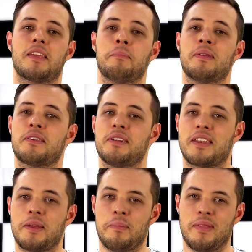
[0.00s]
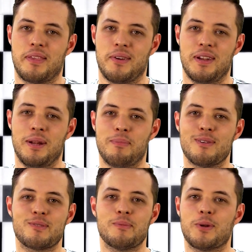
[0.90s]
reinvención en reinvención. En el
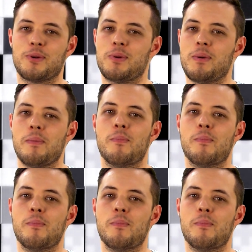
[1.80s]
puesto número 9,